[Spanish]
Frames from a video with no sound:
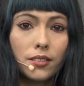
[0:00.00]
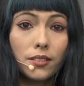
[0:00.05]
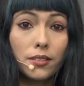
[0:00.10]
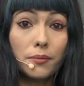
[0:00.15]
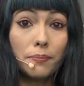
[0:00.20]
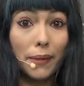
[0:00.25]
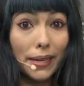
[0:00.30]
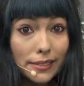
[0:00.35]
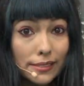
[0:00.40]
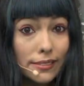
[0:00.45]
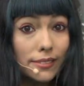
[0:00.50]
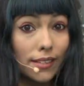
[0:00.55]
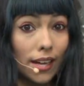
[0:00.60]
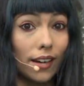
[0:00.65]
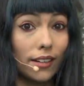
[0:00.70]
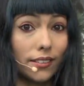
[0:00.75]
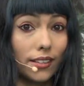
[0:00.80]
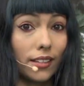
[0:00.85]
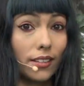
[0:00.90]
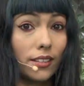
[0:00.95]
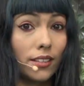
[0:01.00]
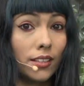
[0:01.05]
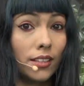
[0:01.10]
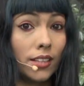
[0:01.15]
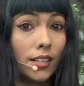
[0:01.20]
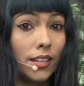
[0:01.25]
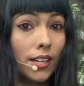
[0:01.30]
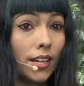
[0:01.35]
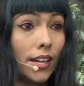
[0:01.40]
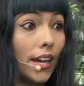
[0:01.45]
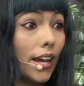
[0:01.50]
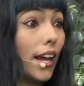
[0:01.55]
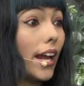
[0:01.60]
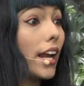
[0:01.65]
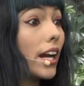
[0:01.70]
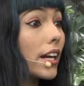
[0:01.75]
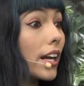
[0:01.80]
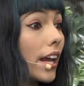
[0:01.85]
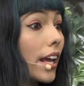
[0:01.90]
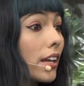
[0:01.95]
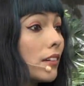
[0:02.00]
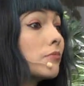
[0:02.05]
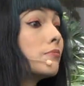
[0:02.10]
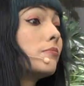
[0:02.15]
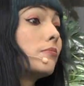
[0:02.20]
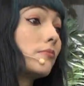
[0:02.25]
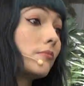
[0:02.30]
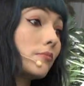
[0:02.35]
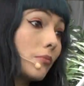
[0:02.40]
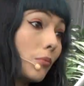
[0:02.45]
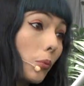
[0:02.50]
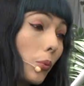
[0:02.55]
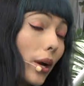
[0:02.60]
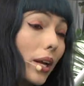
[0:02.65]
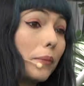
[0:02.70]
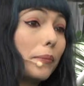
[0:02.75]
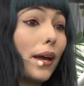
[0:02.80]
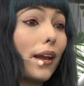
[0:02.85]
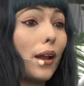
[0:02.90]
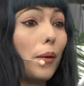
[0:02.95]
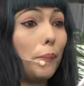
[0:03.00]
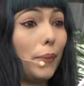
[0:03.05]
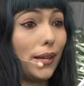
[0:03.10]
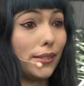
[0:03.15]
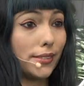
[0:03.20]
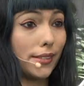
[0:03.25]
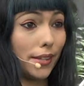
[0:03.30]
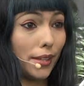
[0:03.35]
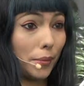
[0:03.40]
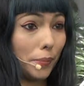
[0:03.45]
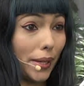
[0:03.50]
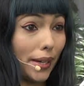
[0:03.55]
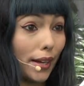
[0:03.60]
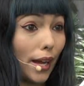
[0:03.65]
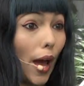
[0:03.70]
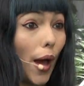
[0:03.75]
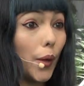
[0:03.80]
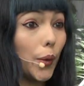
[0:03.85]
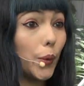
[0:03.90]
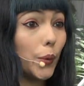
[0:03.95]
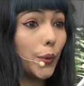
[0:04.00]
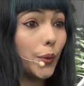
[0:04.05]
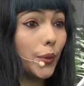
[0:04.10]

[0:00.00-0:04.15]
Más tarde, el rey vuelve a la plaza de mercado.